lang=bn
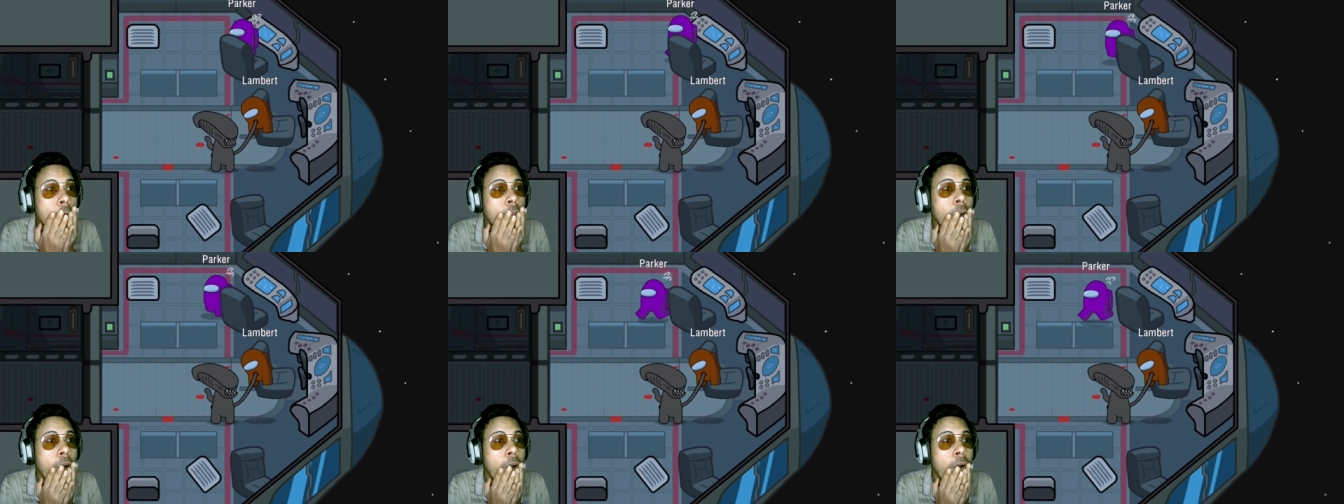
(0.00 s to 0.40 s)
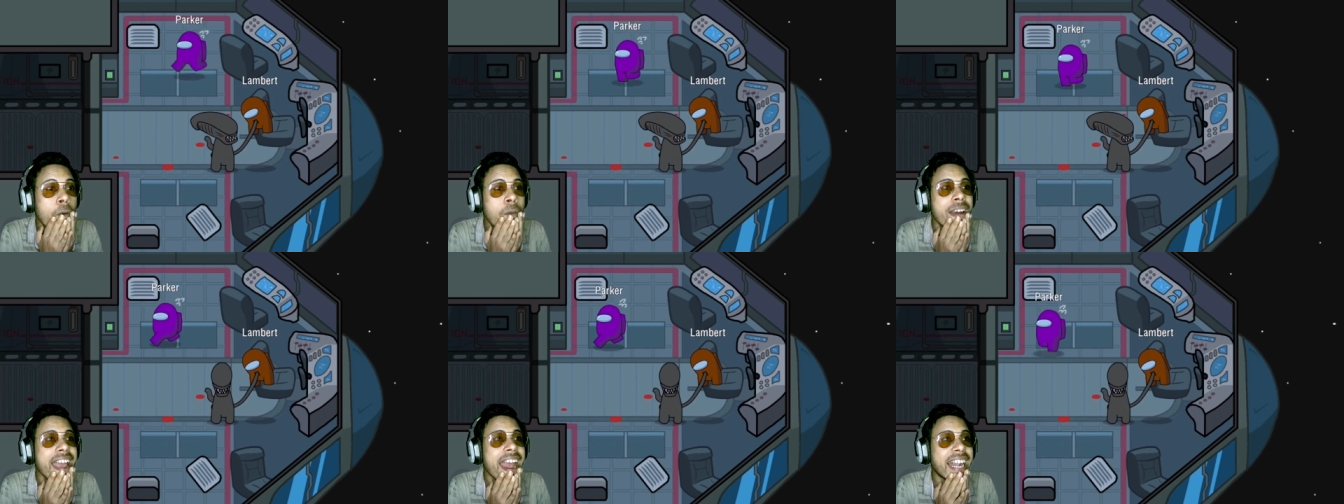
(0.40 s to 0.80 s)
নো
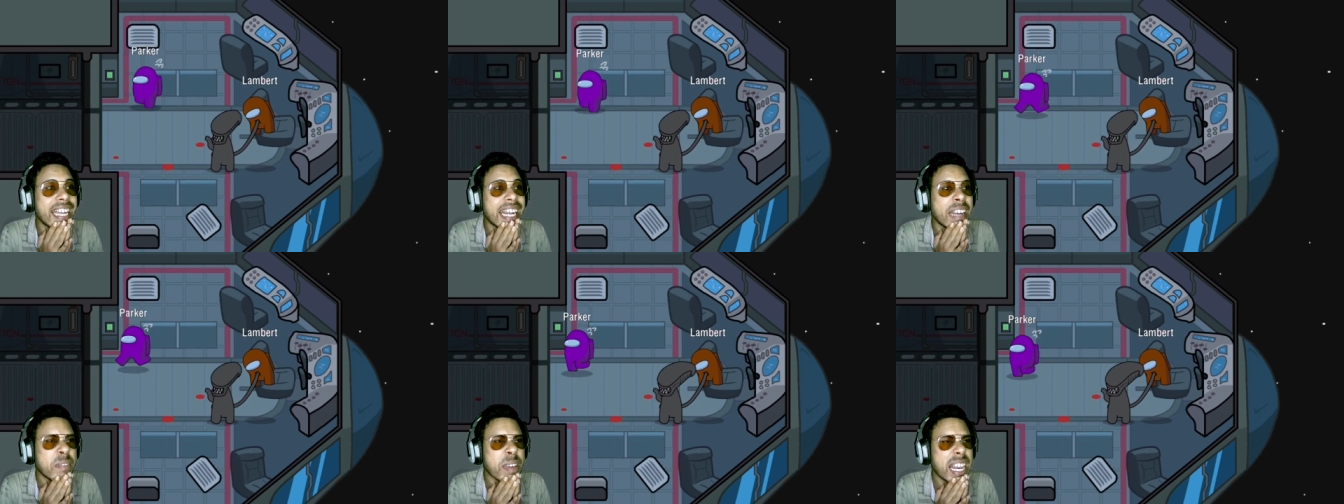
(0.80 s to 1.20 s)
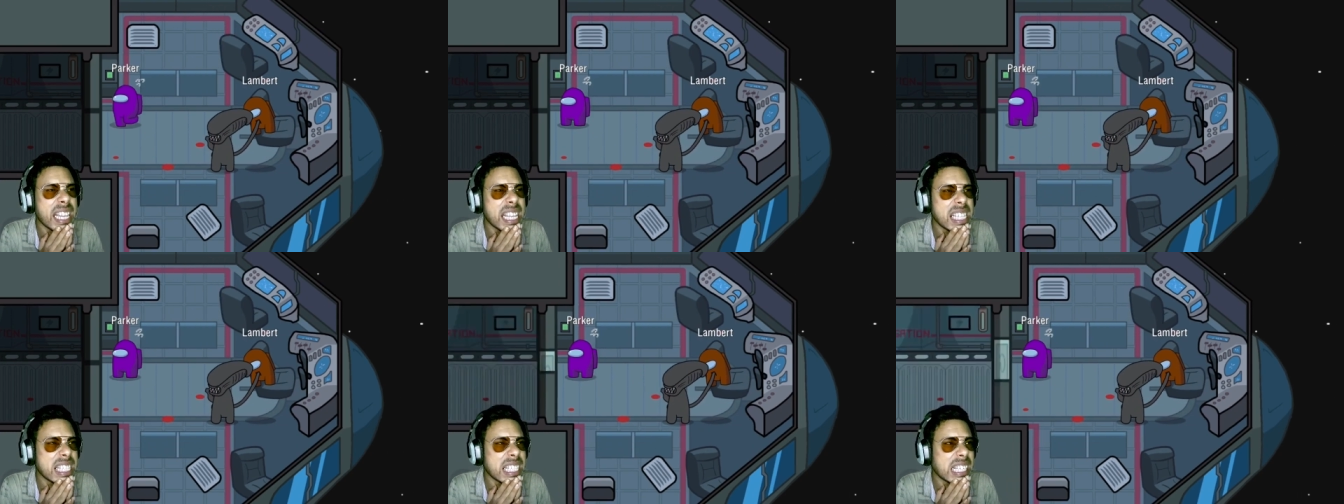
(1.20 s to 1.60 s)
ভাই একটাকে মেরে
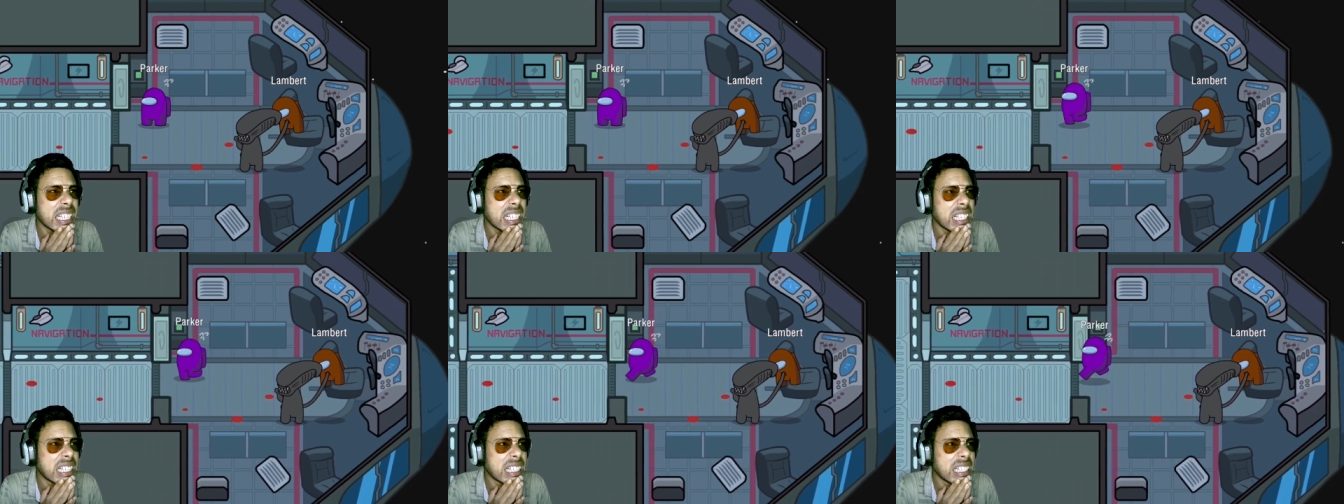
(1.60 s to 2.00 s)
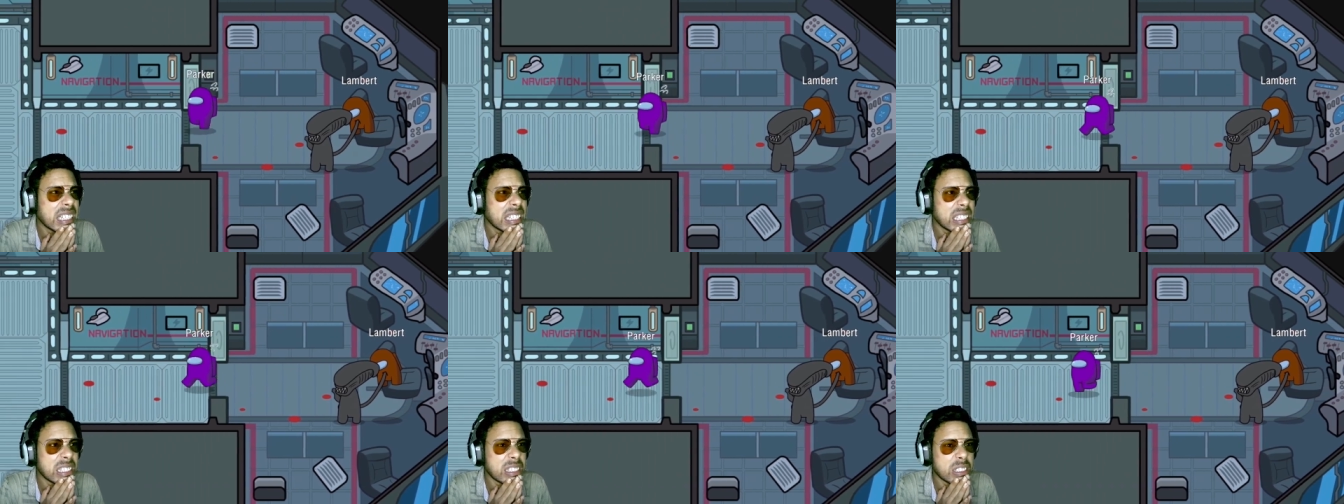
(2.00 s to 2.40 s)
দিয়েছে
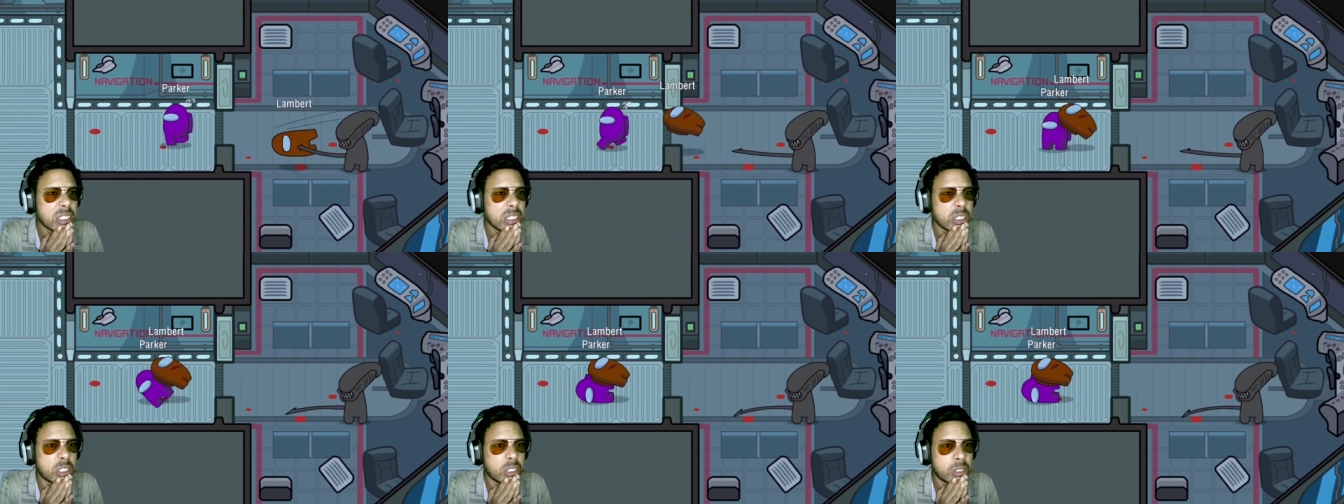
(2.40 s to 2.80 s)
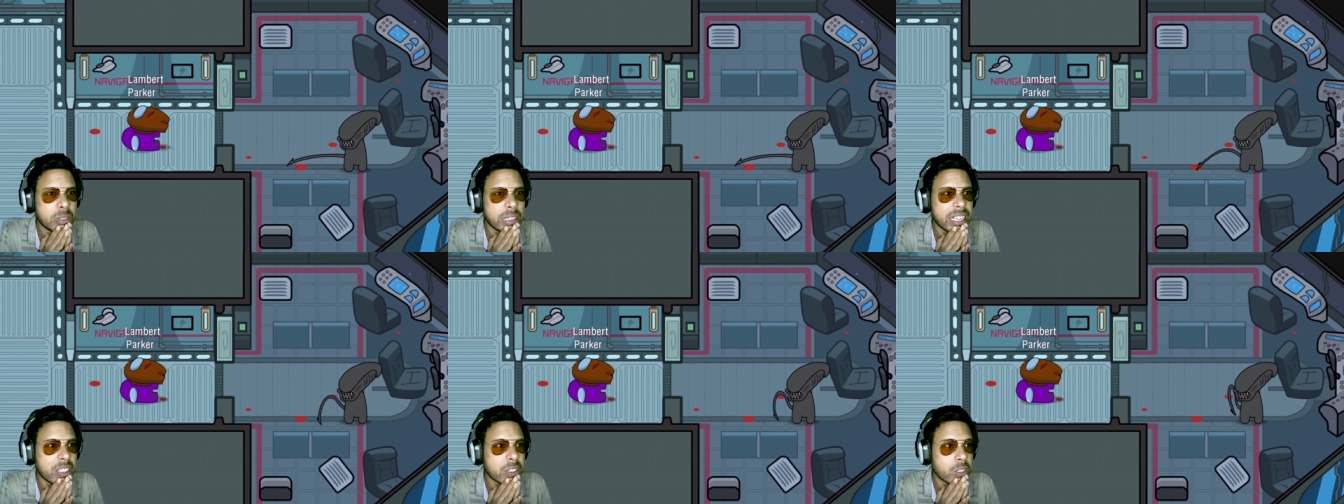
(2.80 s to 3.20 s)
ও
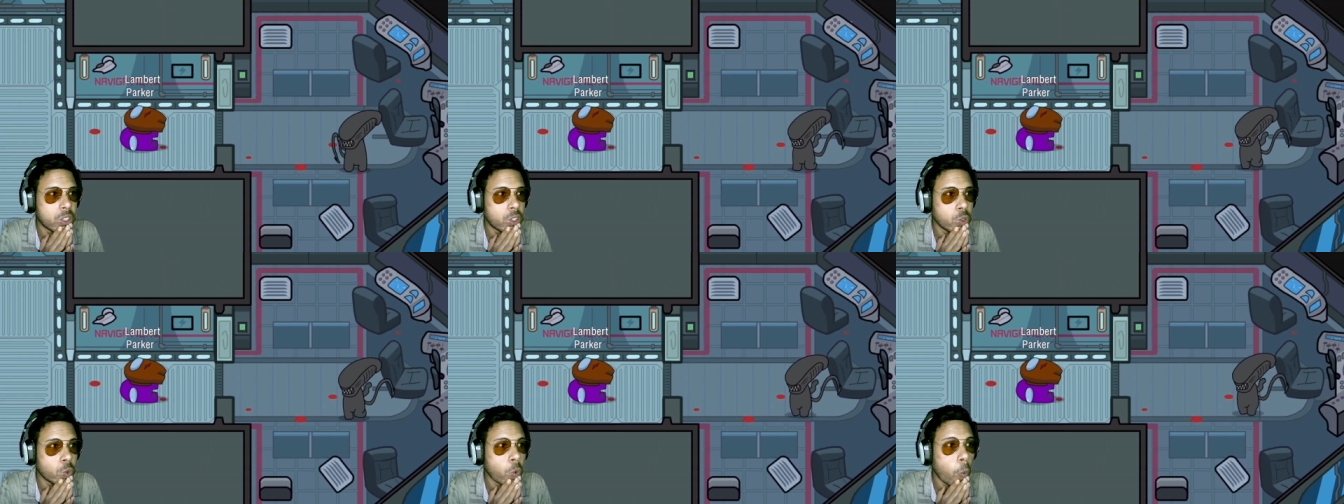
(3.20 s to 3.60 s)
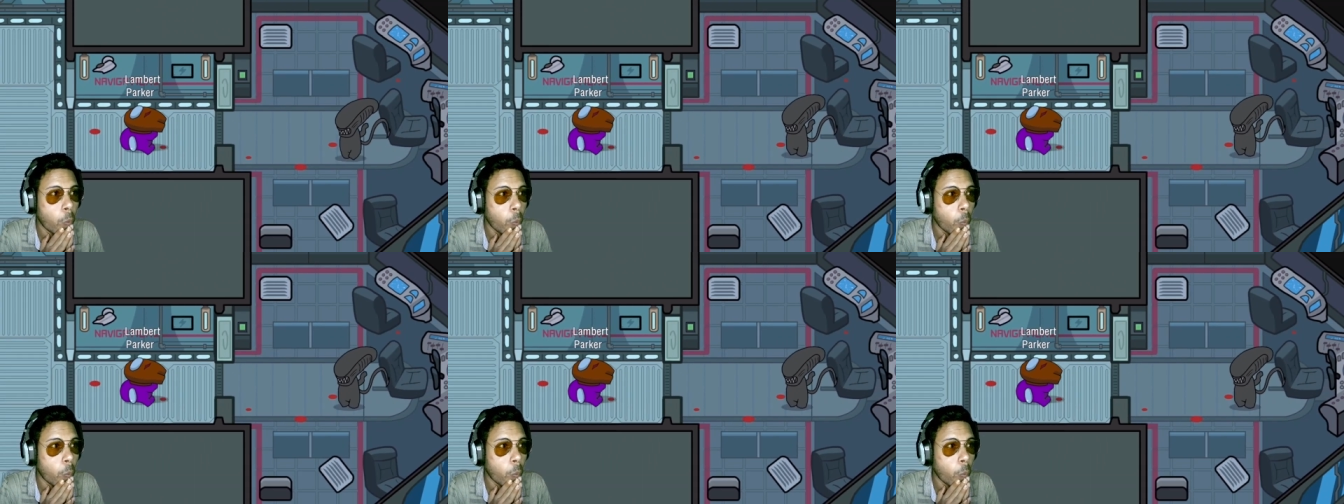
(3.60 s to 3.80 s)
মাই গড ও